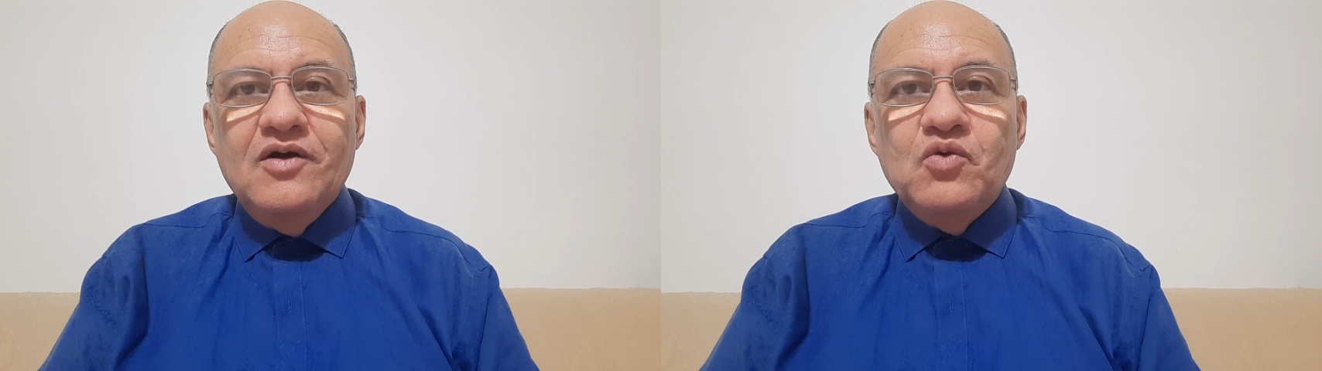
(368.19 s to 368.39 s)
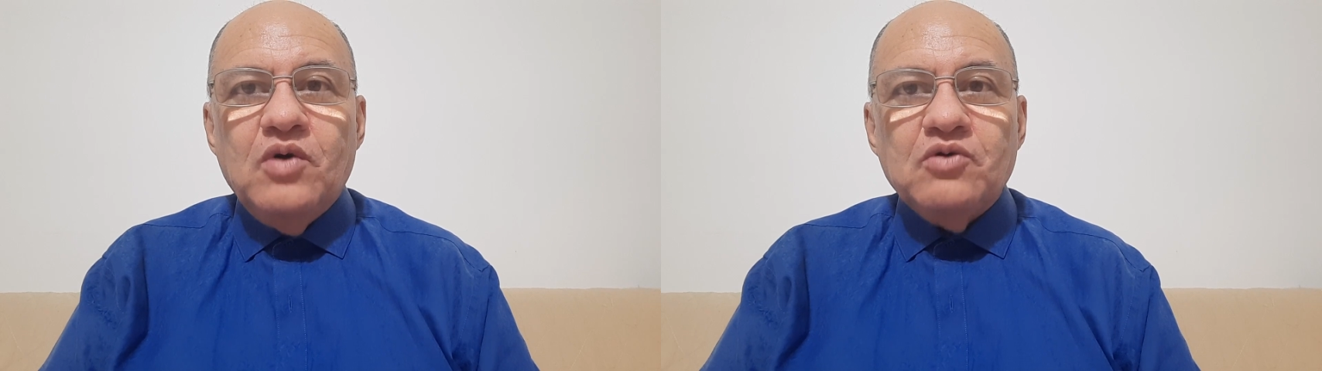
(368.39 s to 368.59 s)

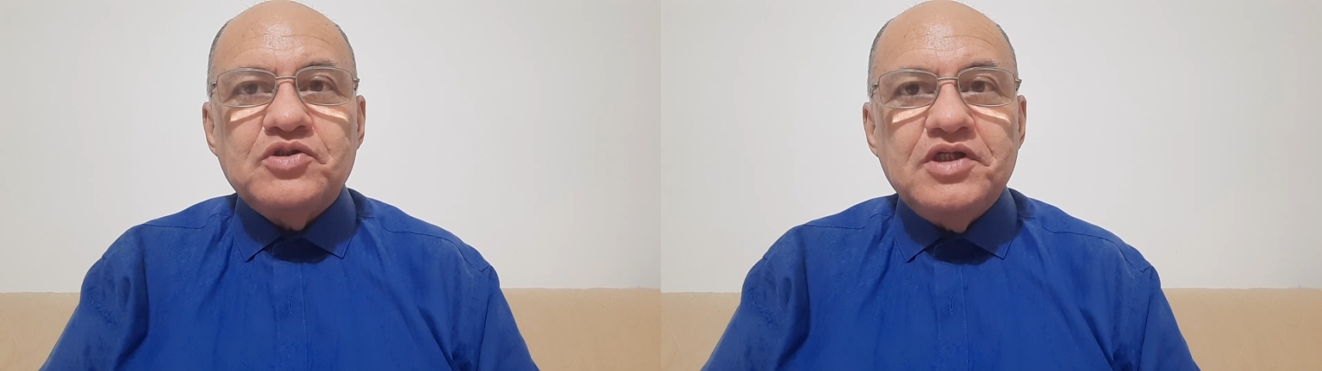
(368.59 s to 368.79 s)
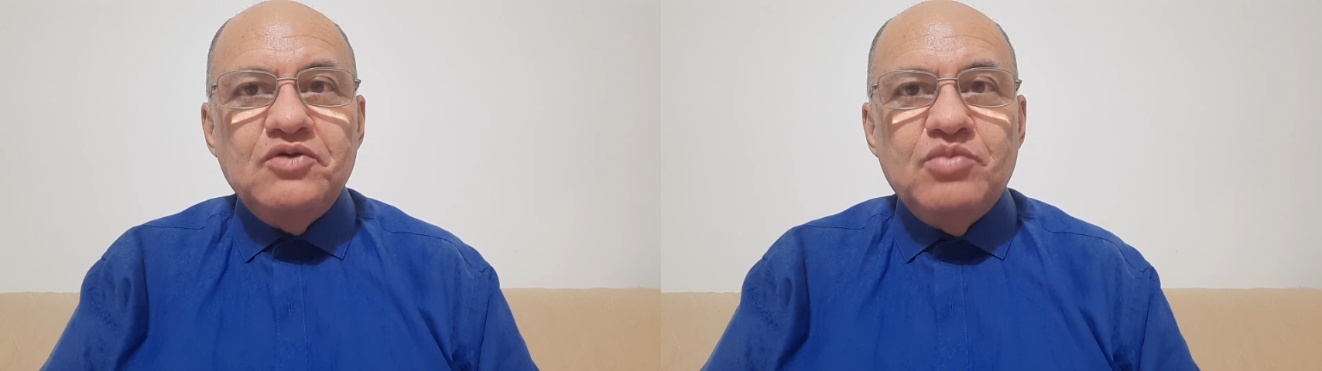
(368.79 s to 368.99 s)
o
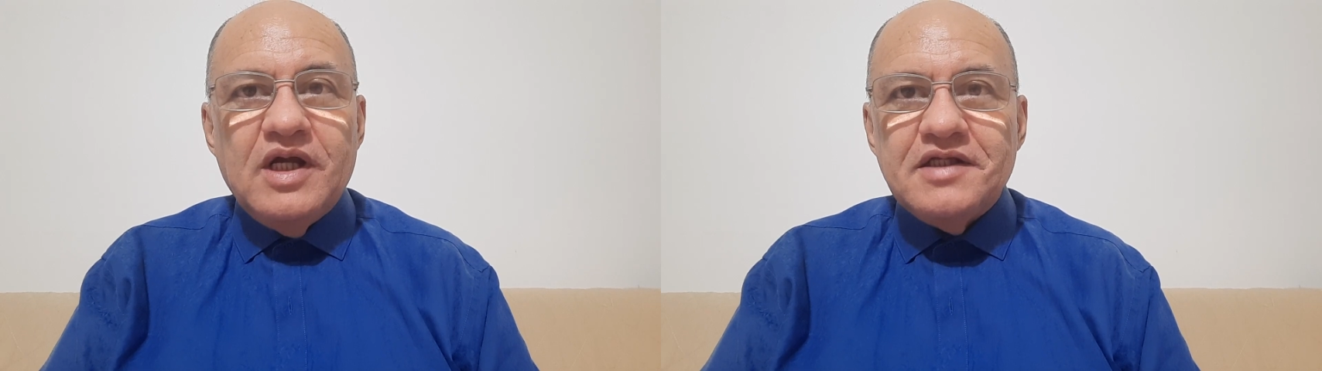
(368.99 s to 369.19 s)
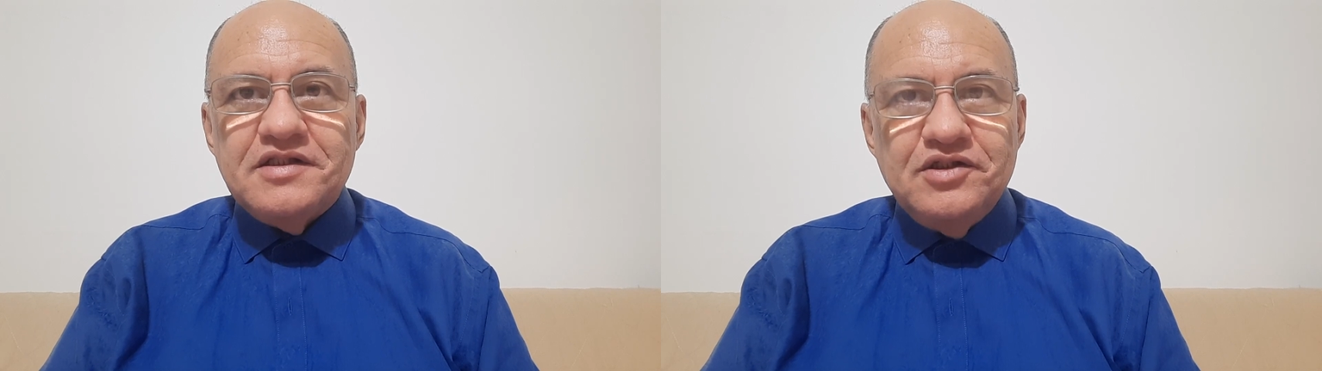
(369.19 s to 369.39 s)
Auxílio
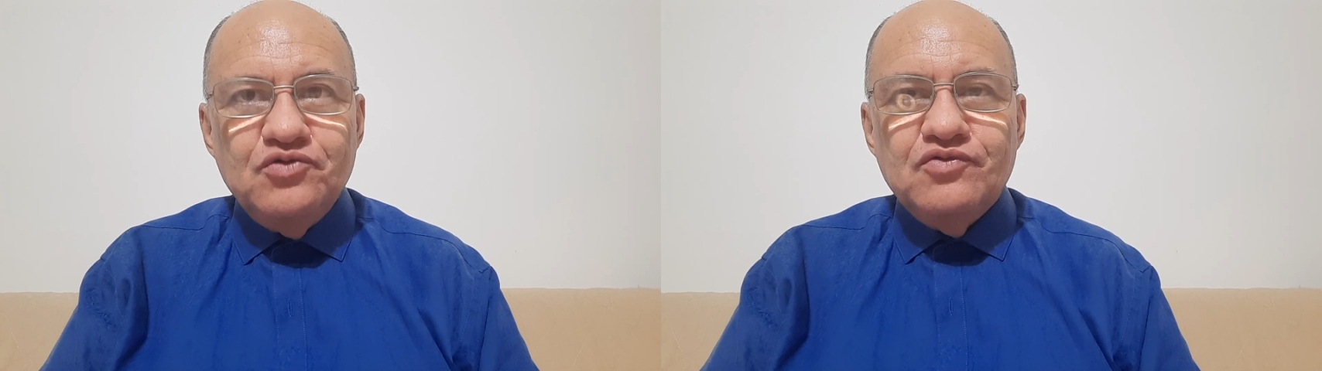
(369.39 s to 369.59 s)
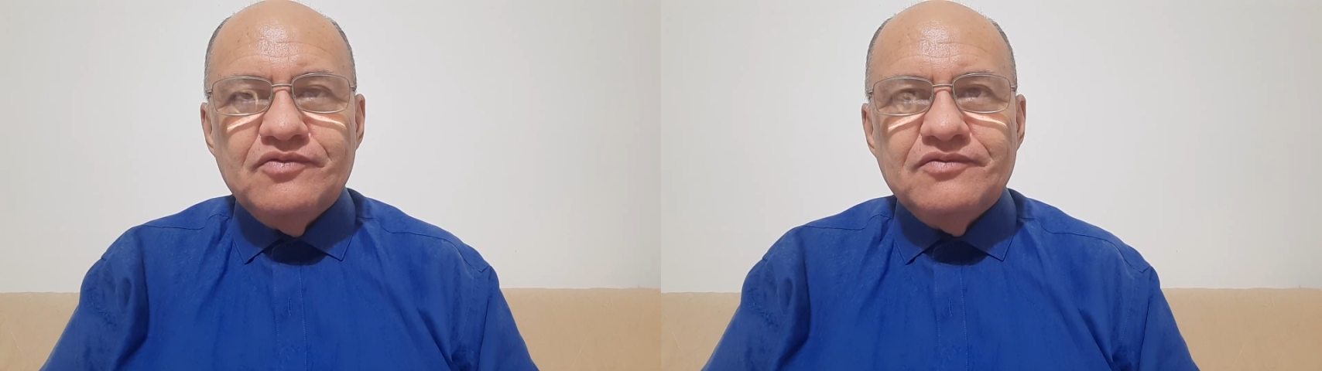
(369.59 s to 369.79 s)

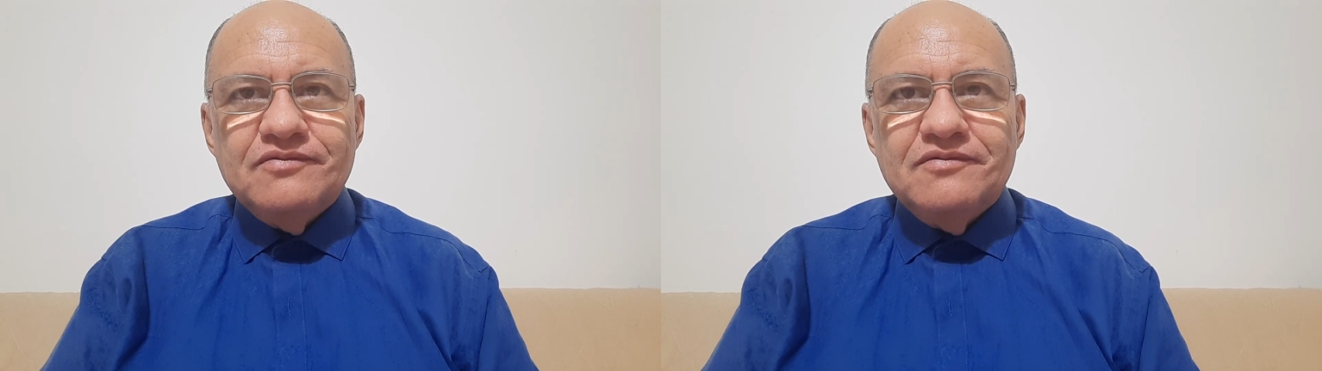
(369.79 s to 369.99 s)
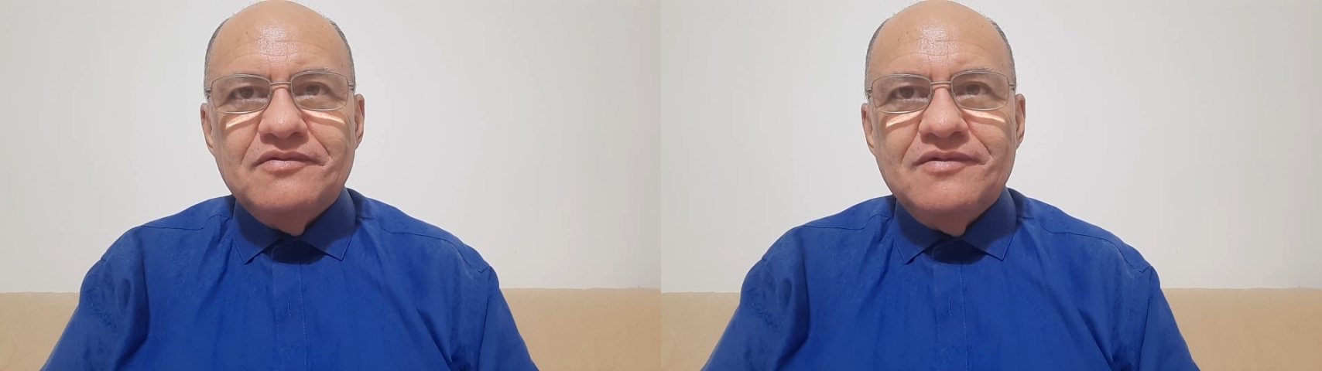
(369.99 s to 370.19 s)
Brasil,
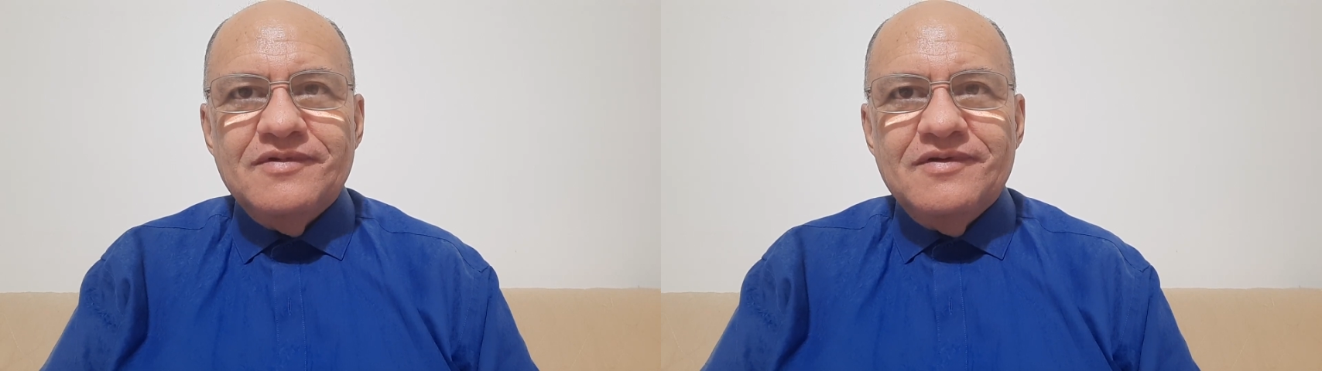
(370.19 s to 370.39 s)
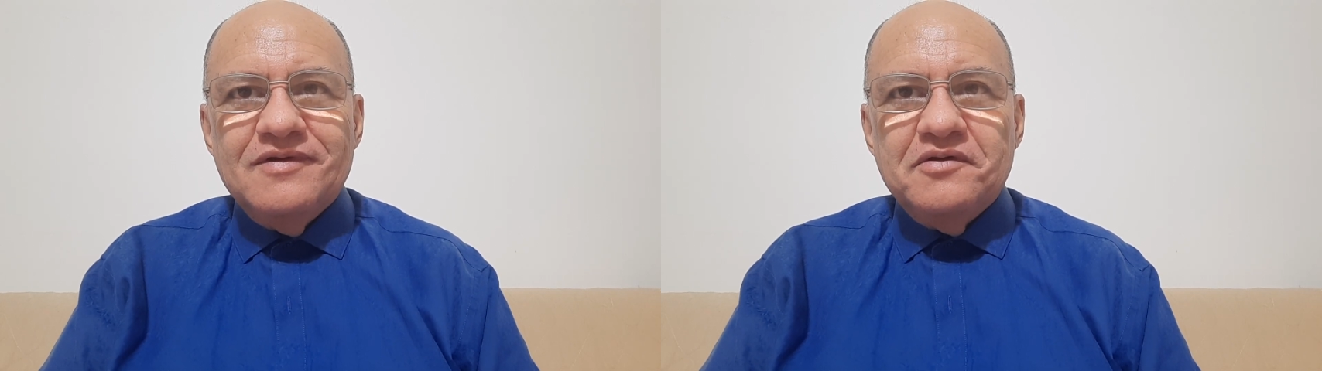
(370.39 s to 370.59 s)

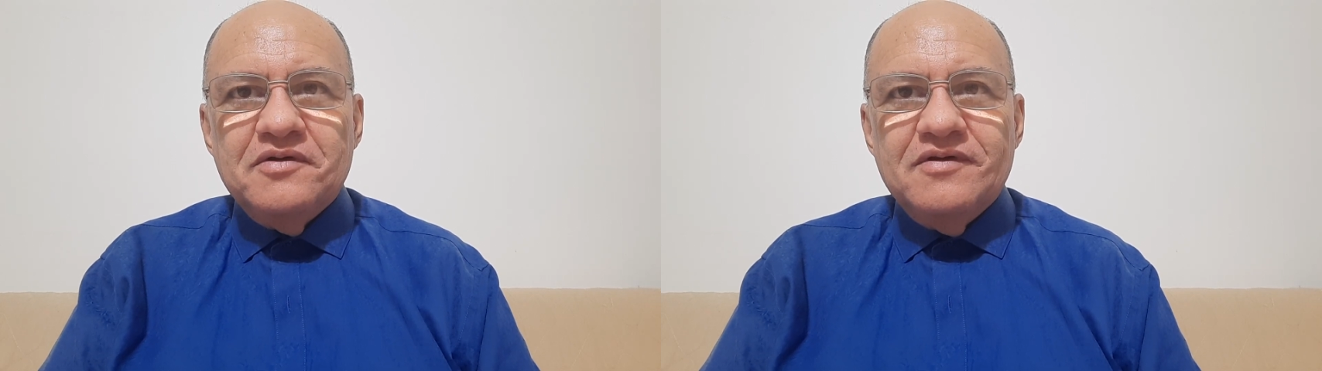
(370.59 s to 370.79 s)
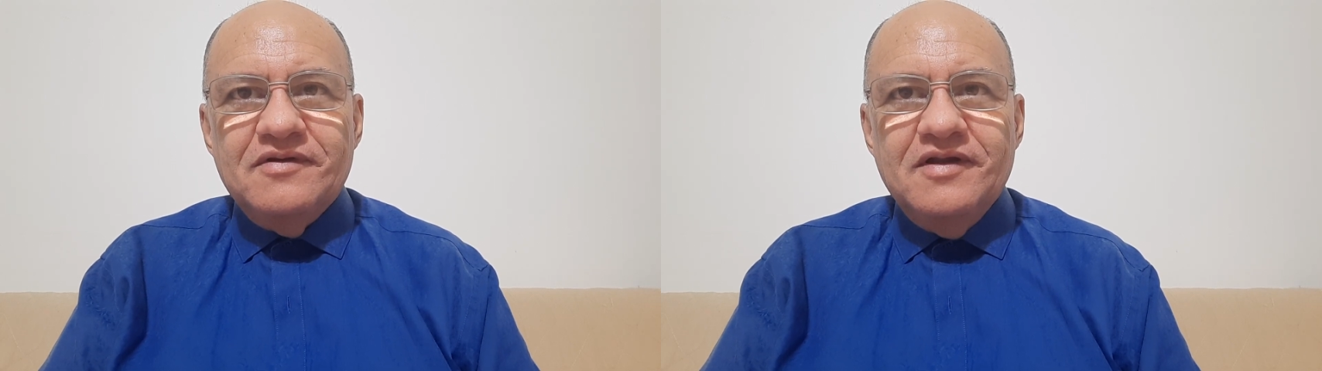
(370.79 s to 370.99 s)

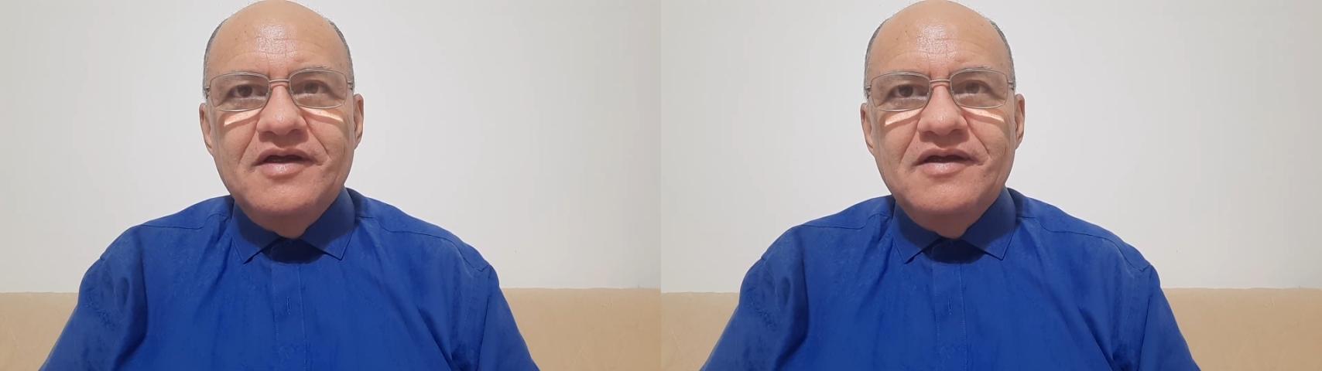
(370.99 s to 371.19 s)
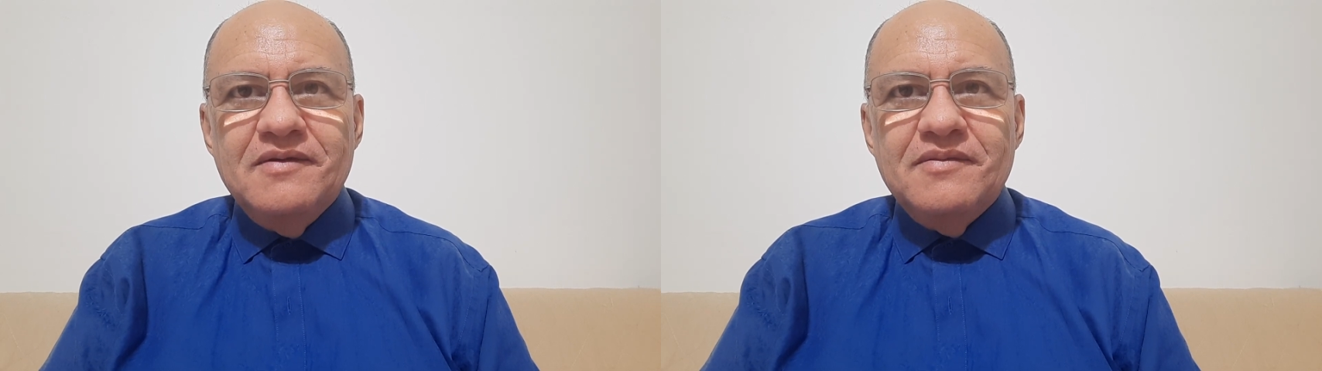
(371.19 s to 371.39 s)
né,